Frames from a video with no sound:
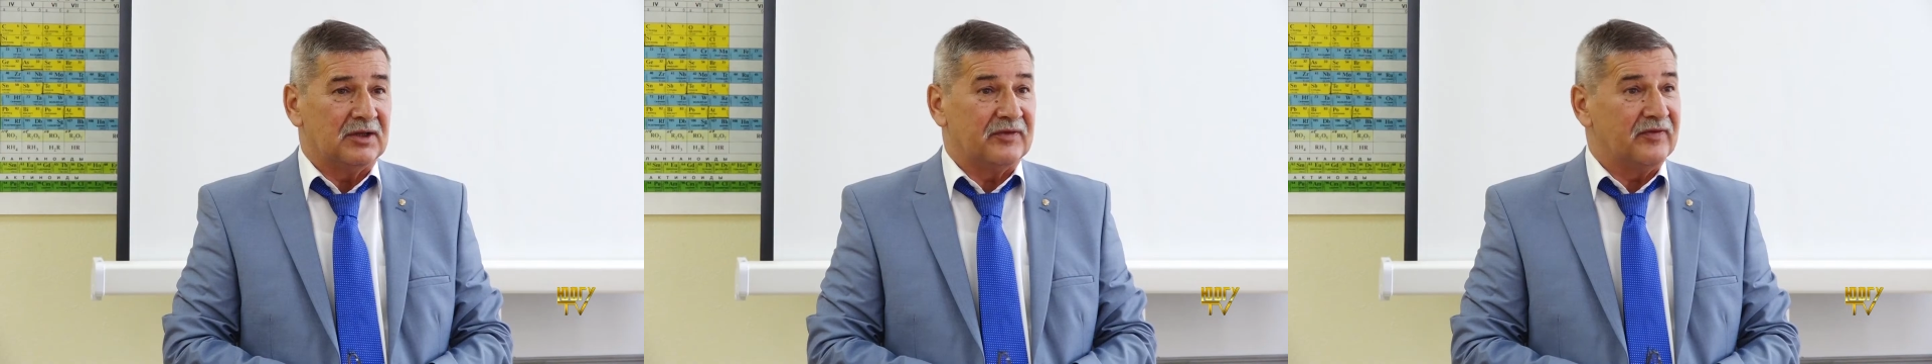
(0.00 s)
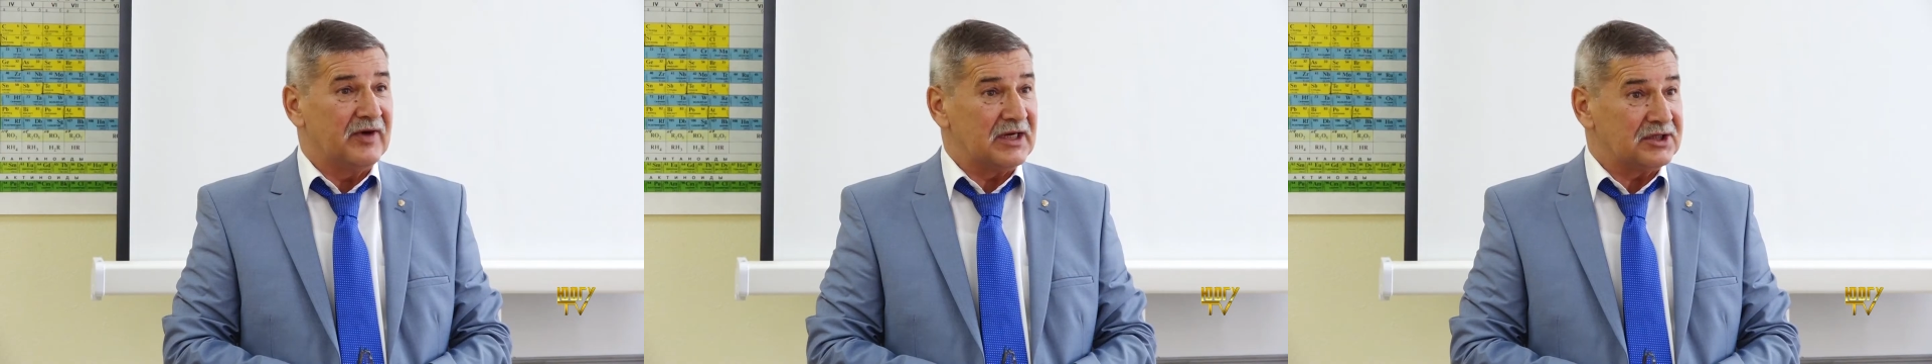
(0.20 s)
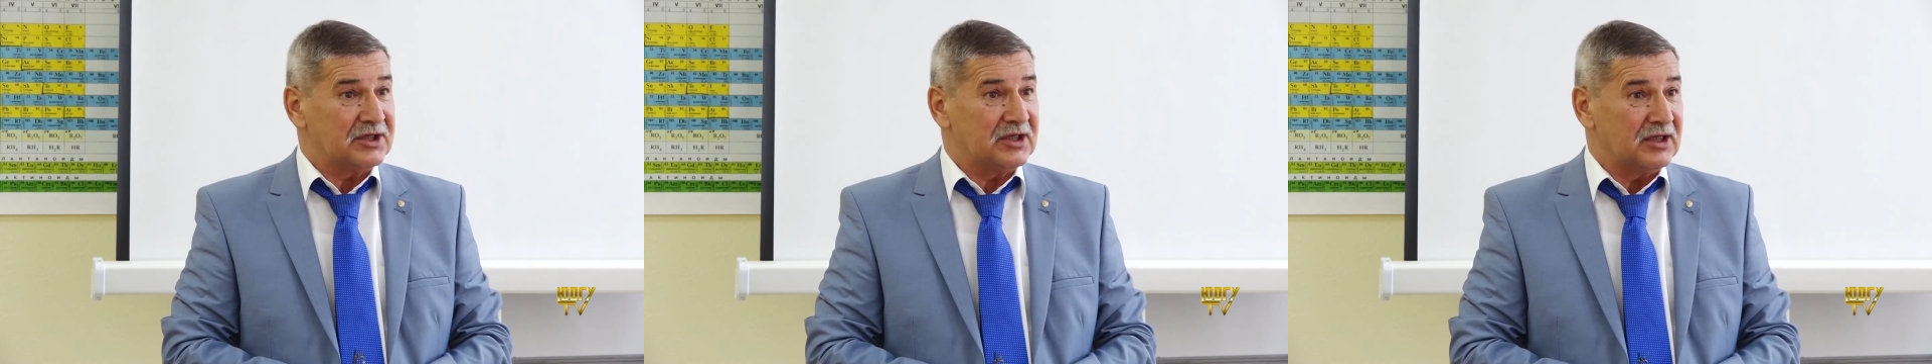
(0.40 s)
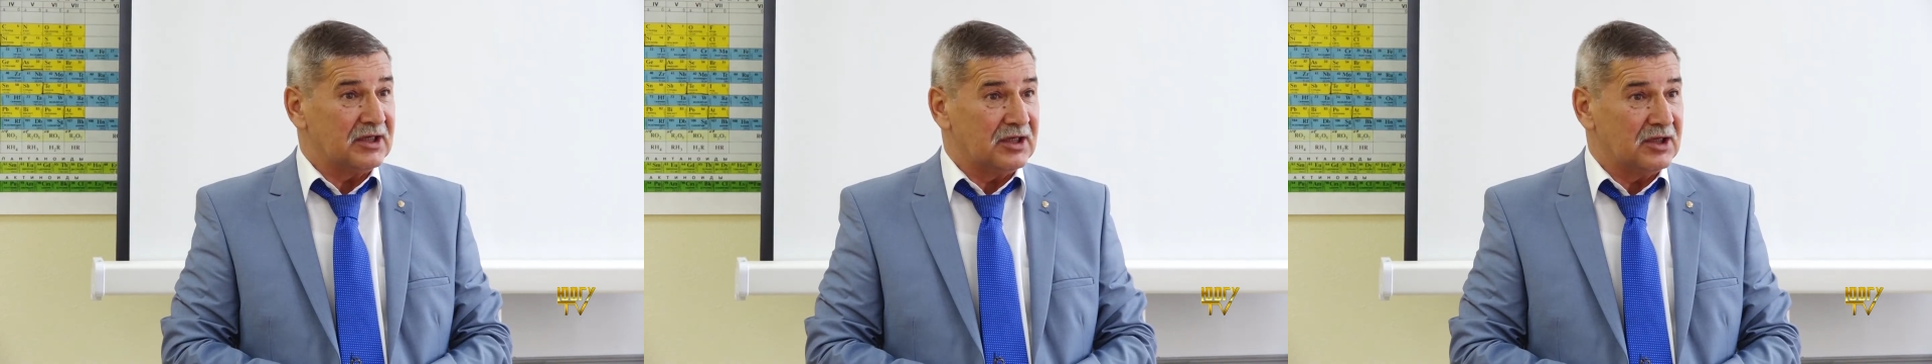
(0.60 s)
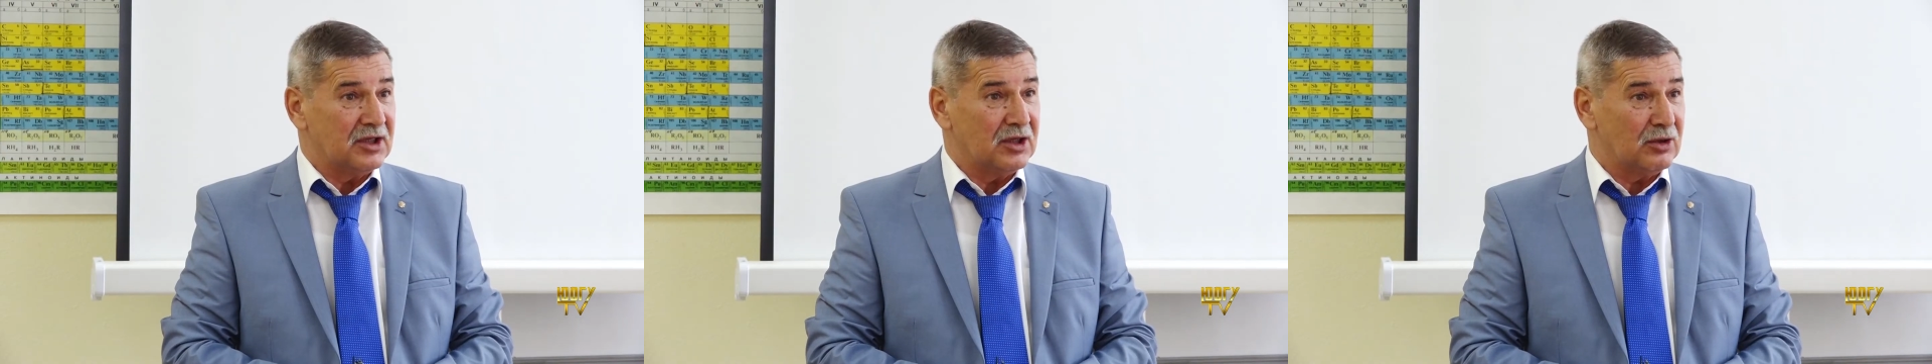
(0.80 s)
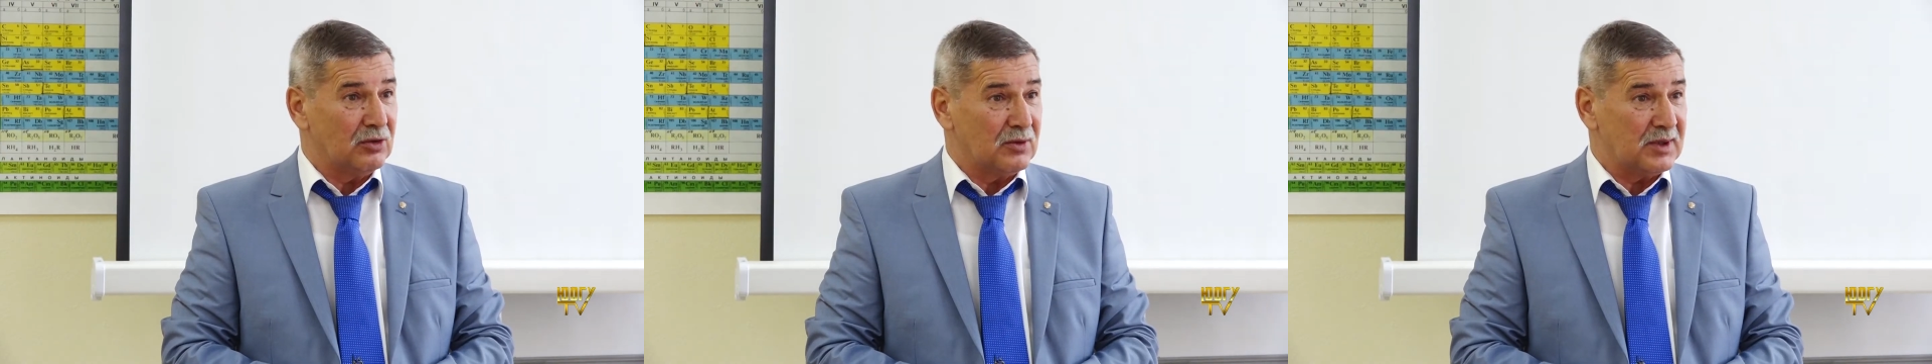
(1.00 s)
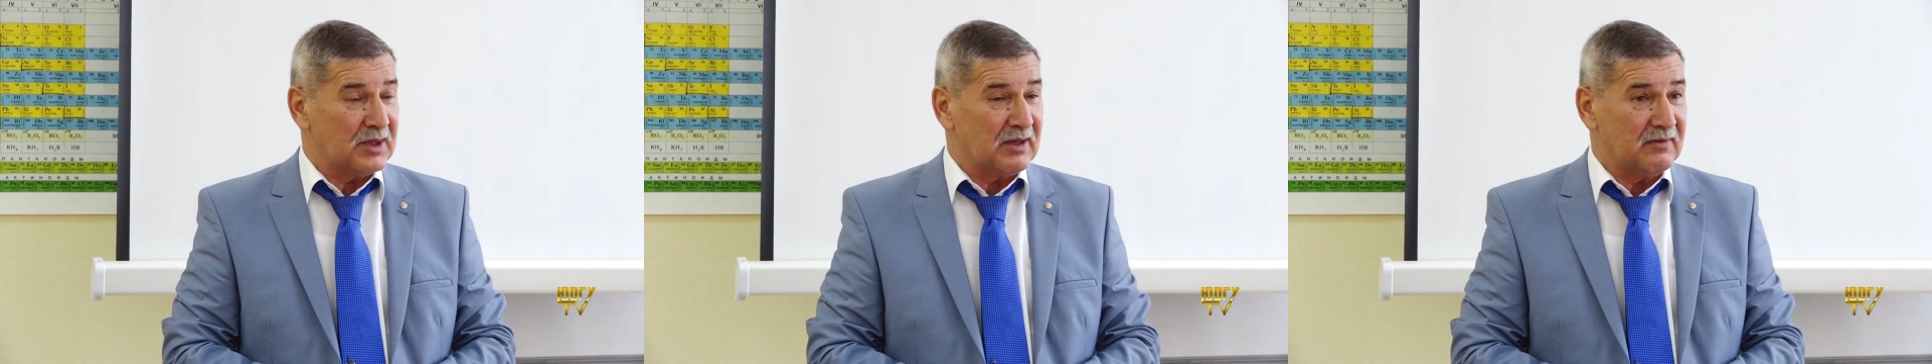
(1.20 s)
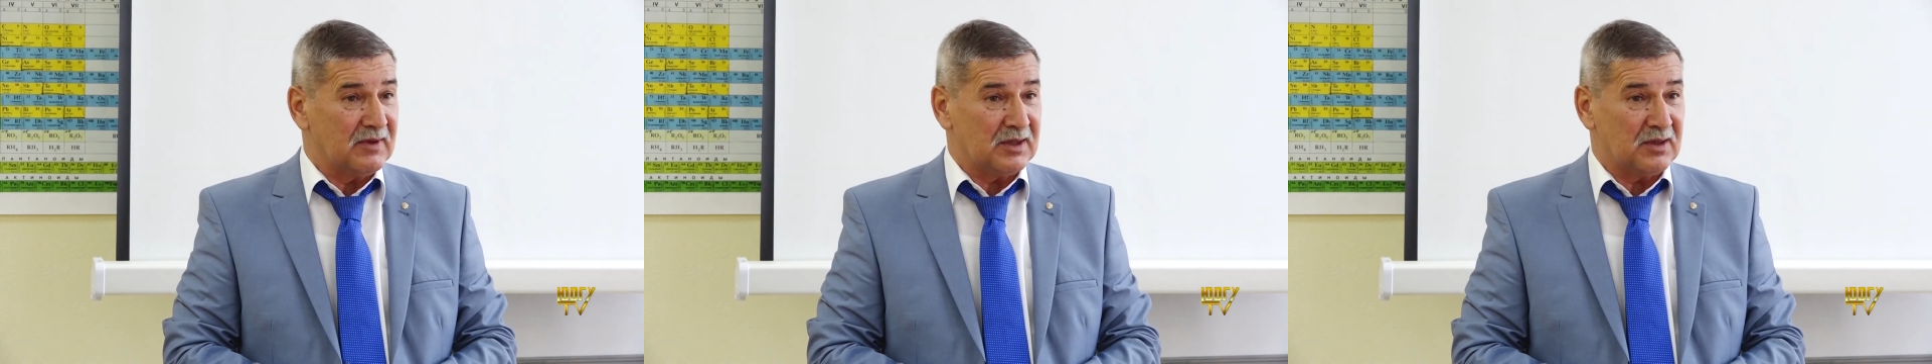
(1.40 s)
дважды Герой
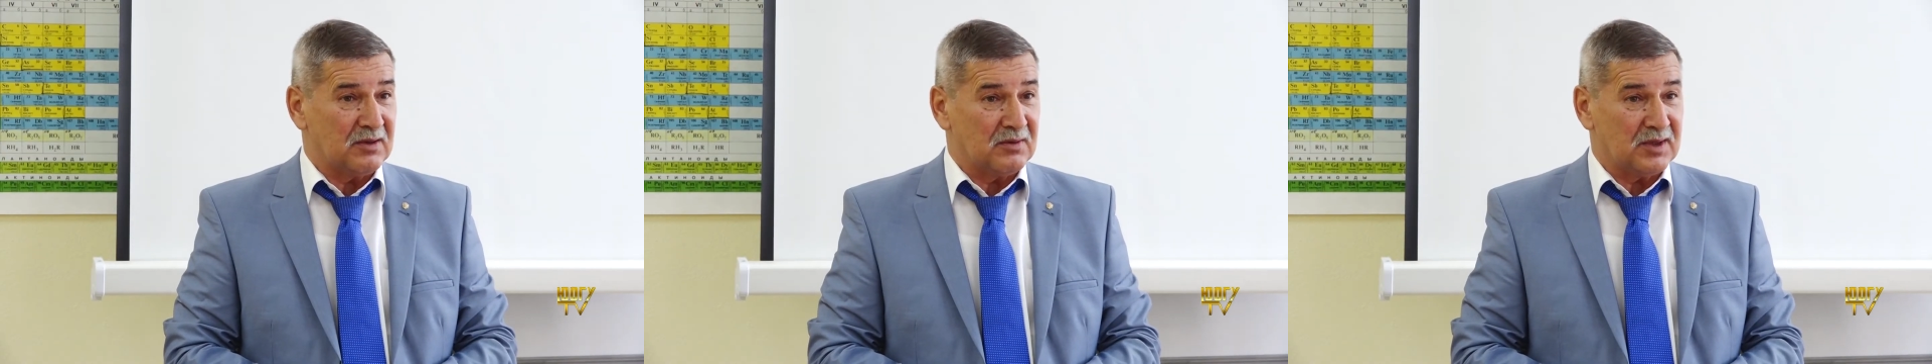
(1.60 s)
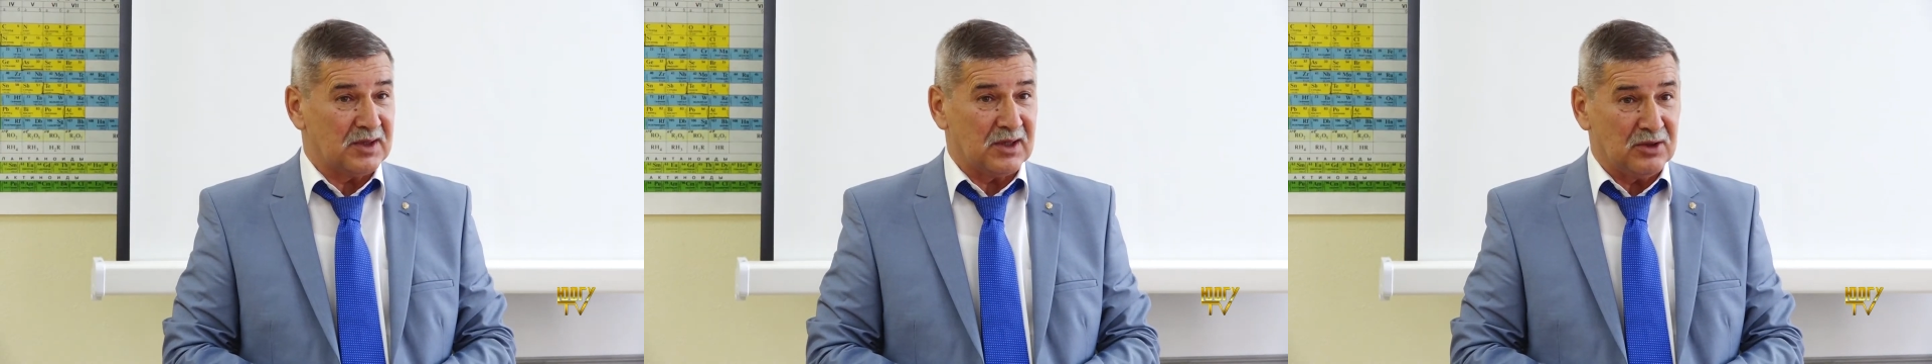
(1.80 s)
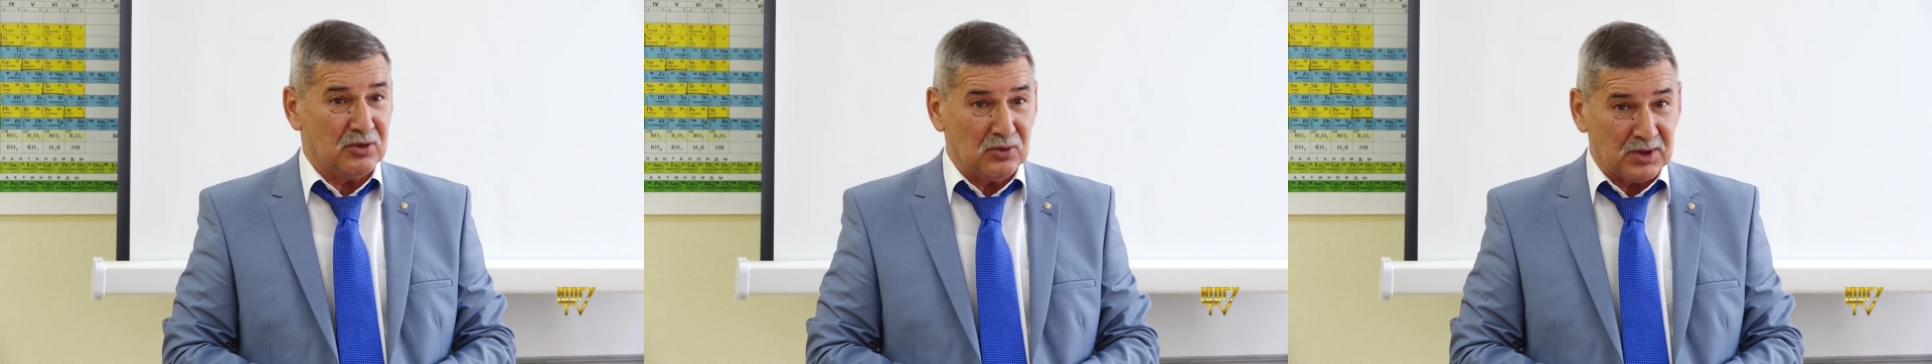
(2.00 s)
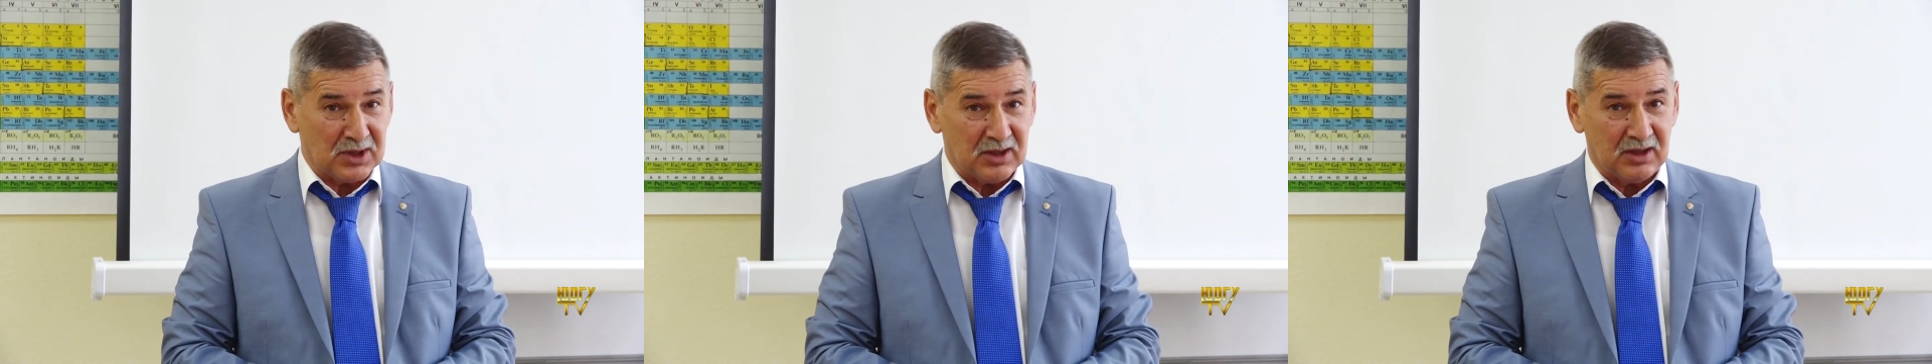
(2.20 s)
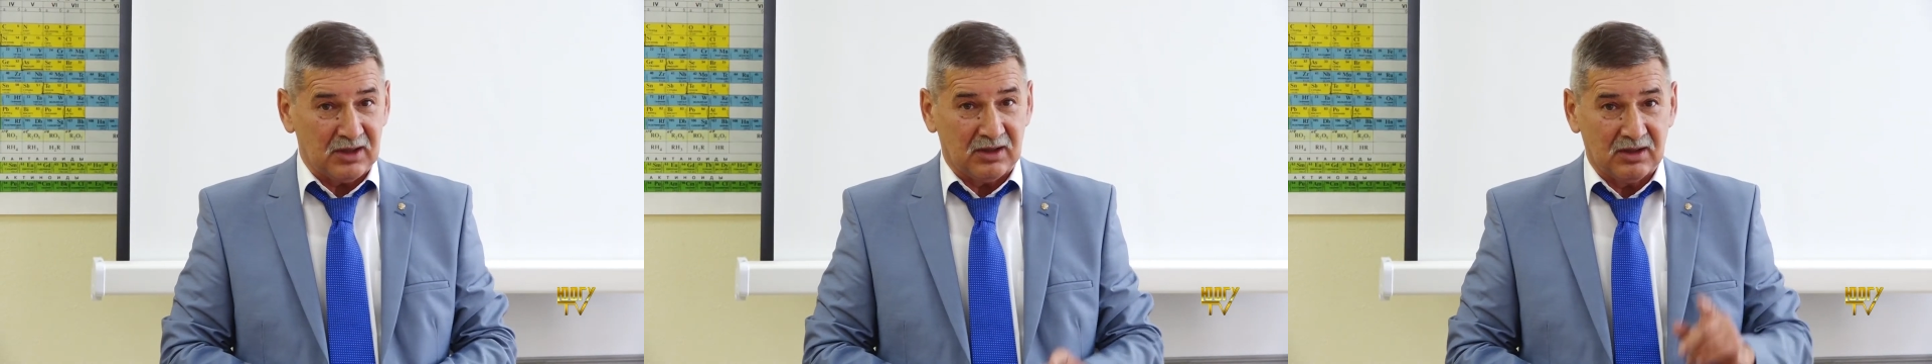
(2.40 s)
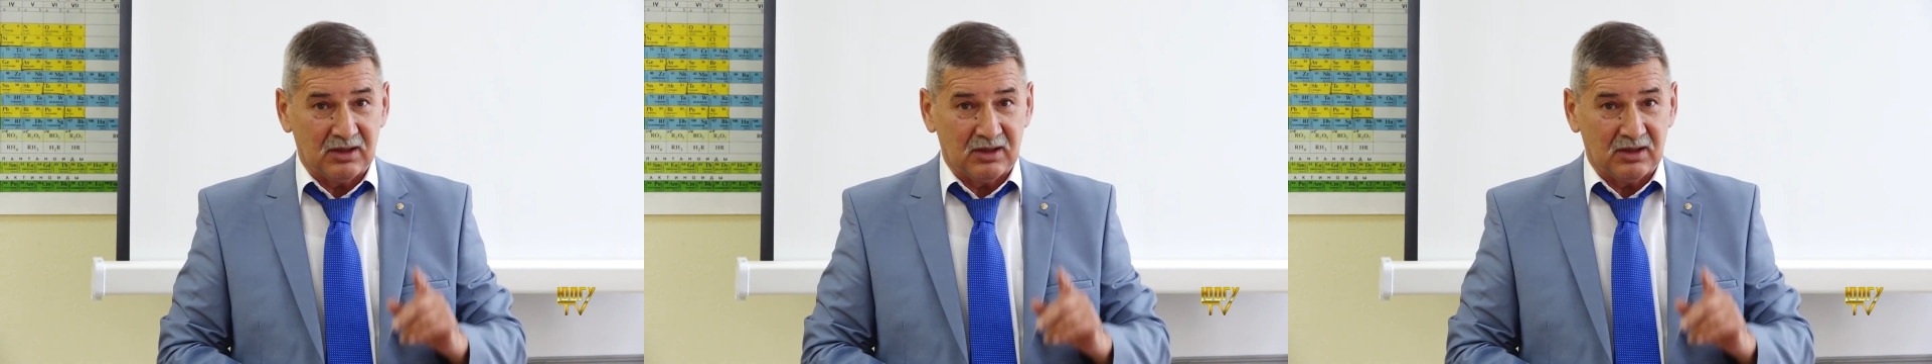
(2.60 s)
Советского Союза,